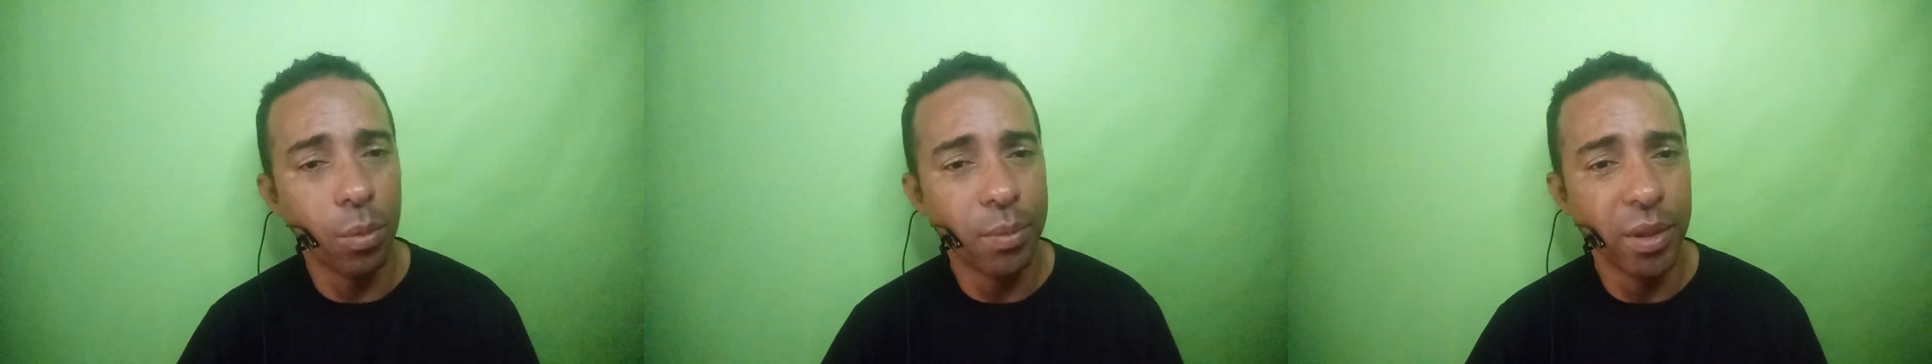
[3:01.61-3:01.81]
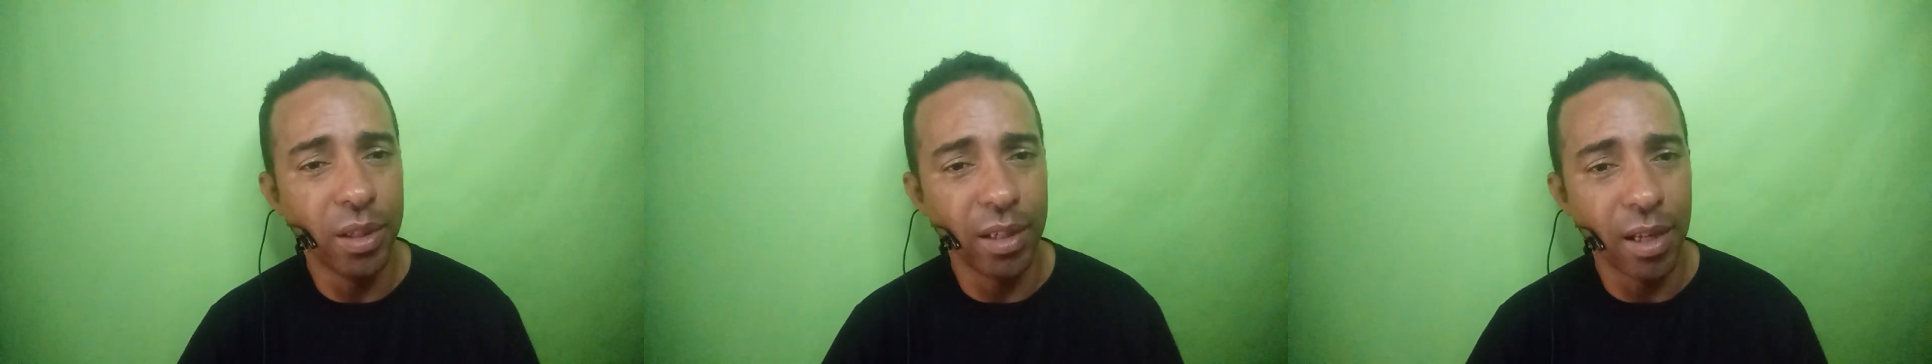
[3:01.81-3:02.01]

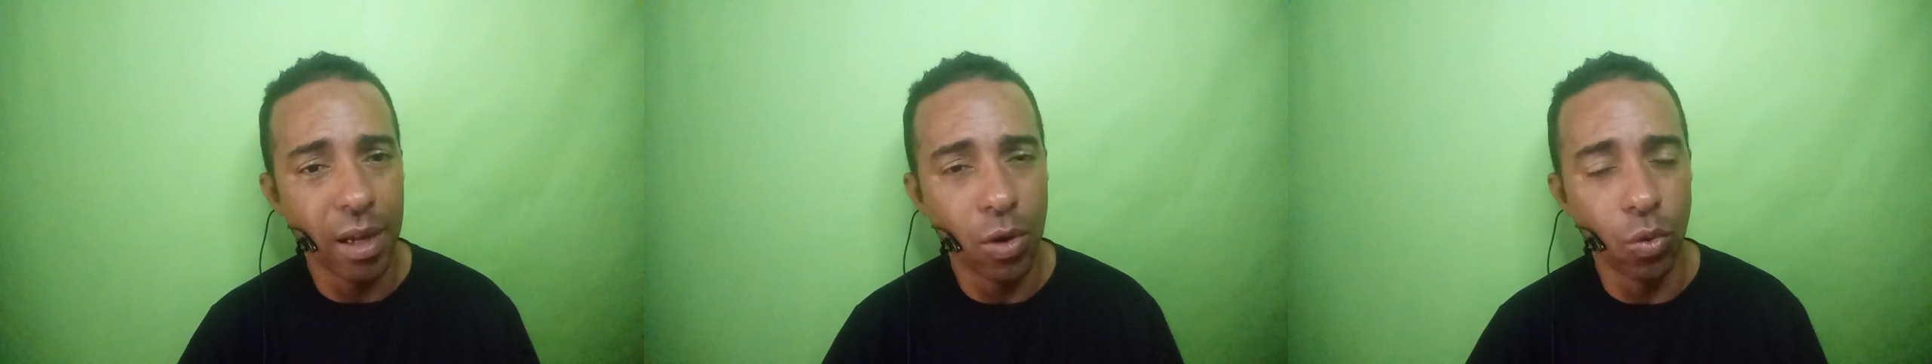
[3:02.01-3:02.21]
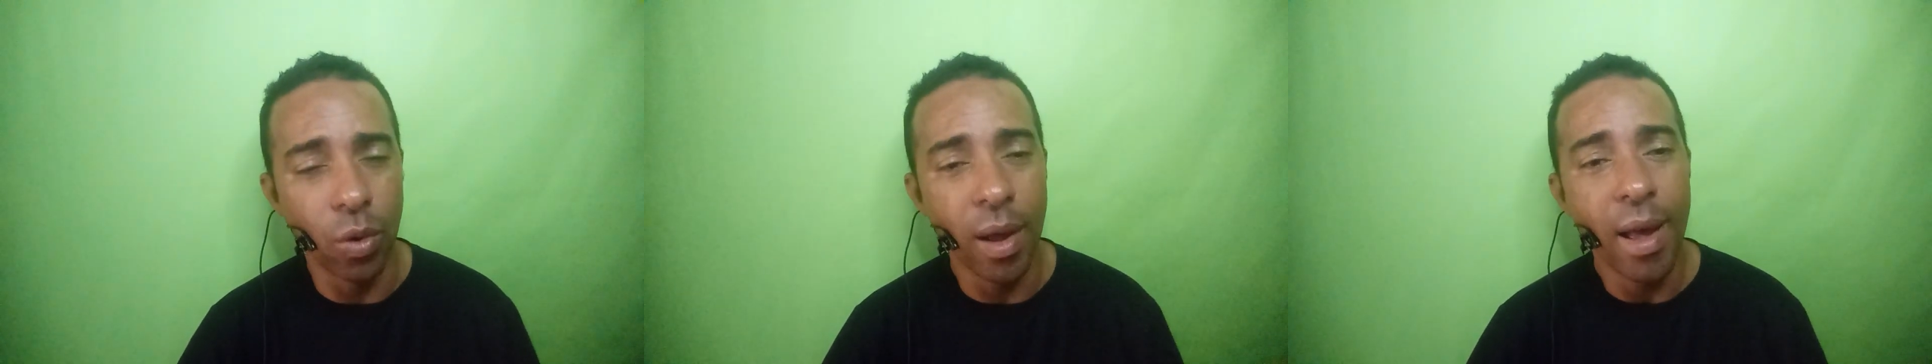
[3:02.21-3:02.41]

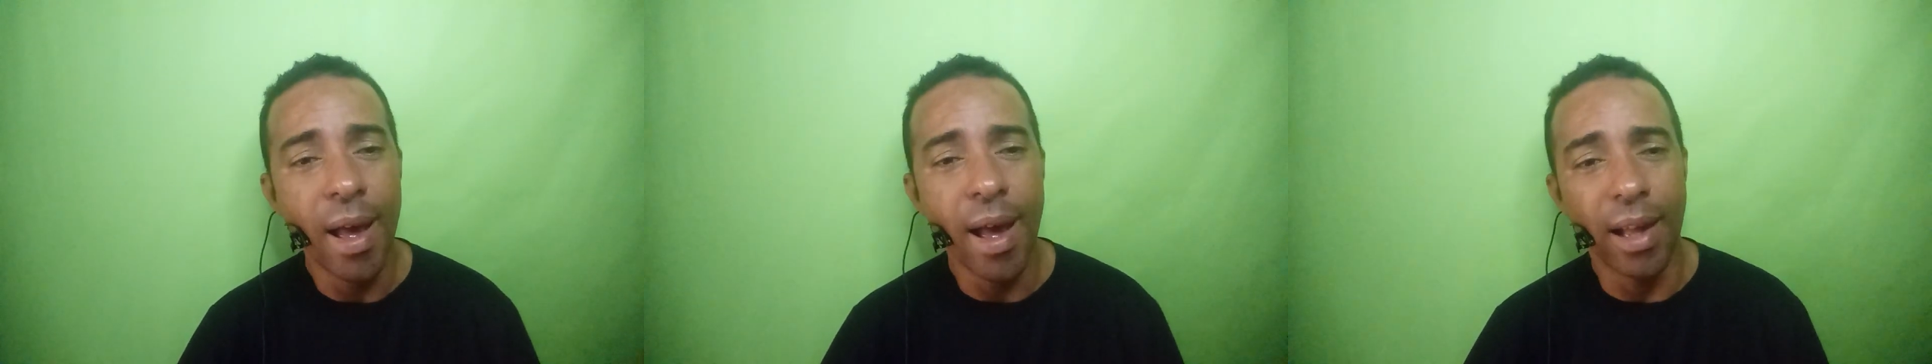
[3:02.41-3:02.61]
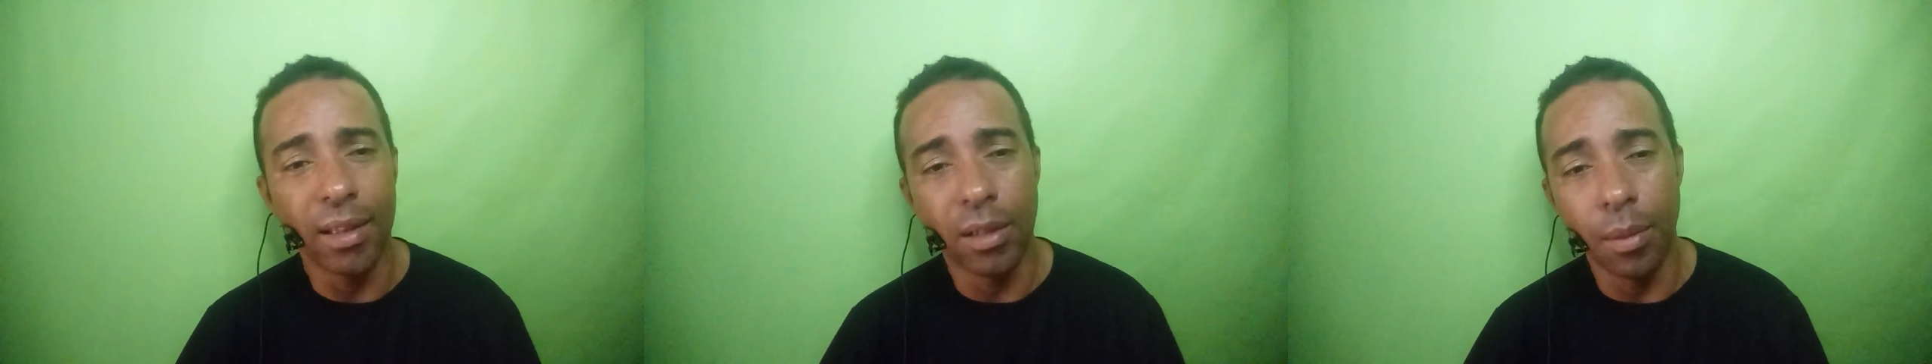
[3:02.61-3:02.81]
opinião.
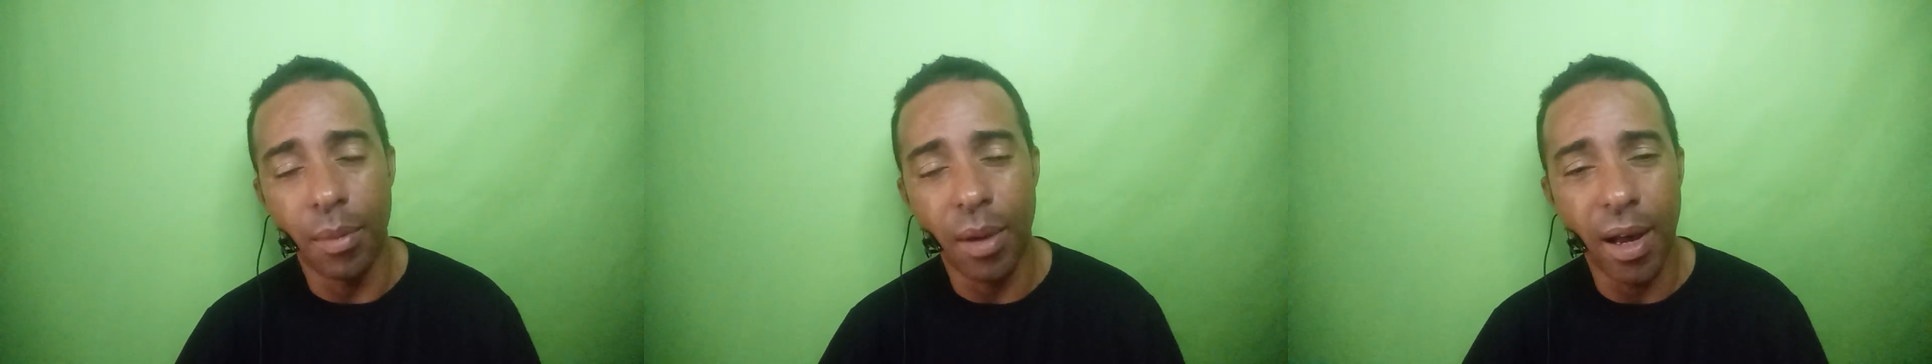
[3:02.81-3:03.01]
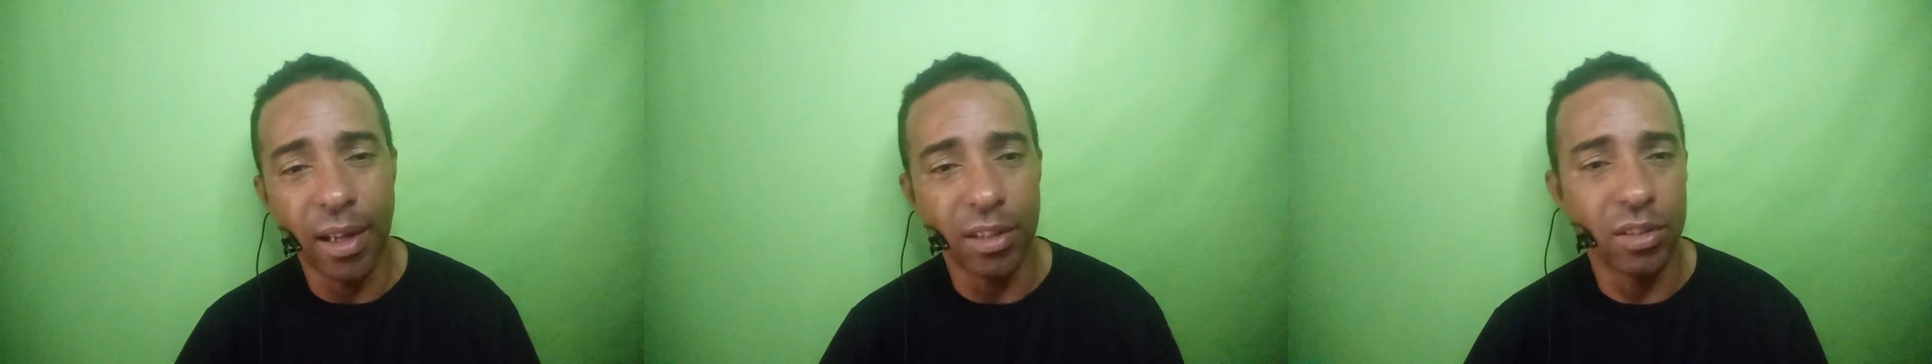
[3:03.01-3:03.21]
Até
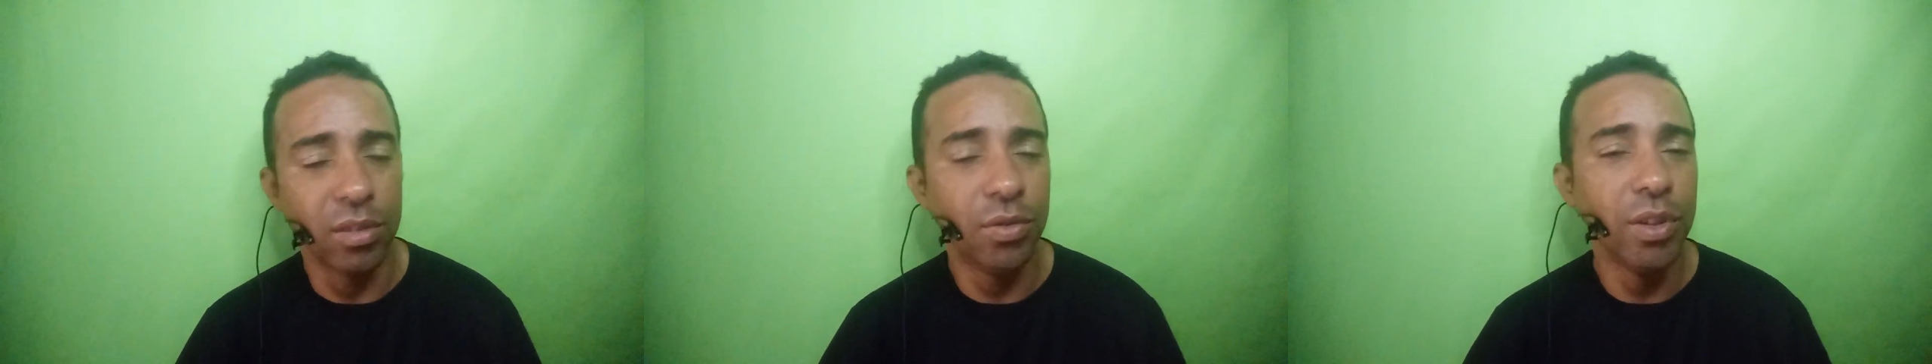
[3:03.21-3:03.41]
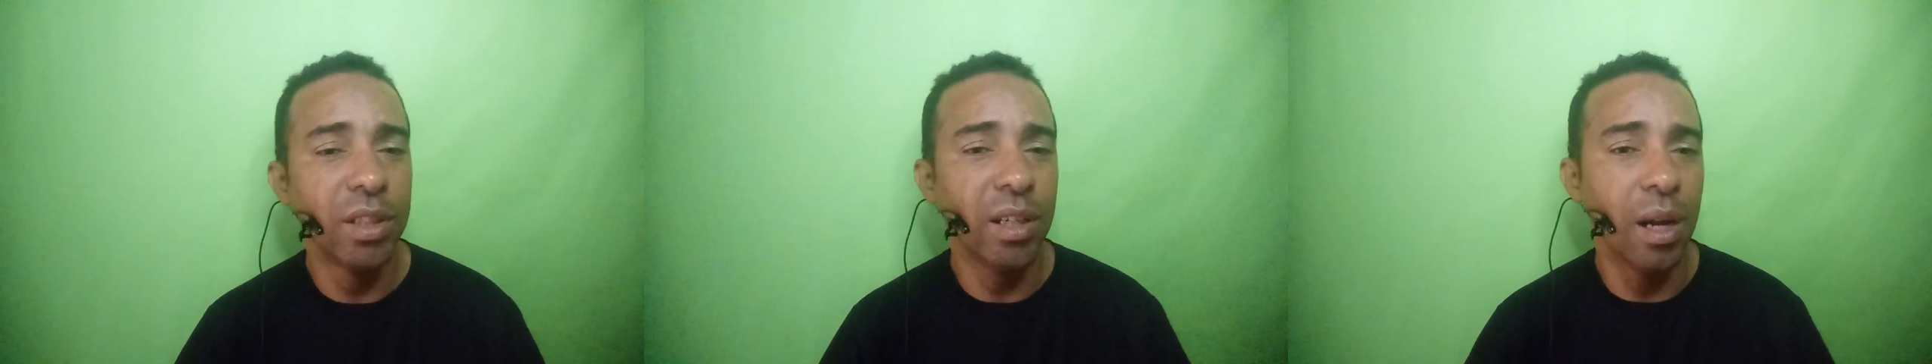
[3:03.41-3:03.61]
mais,
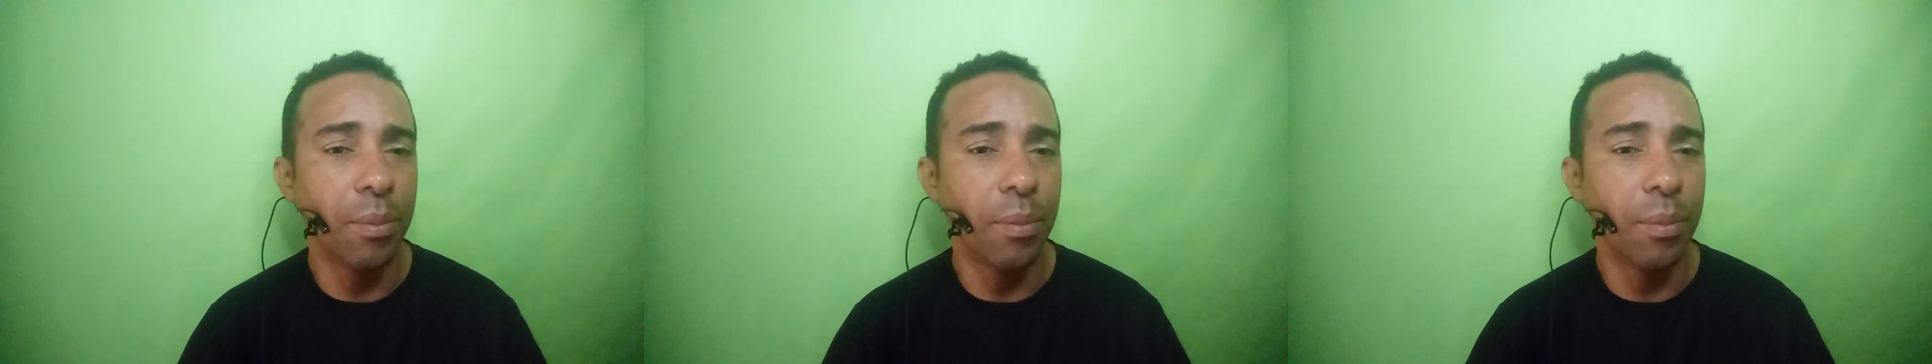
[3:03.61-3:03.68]
fique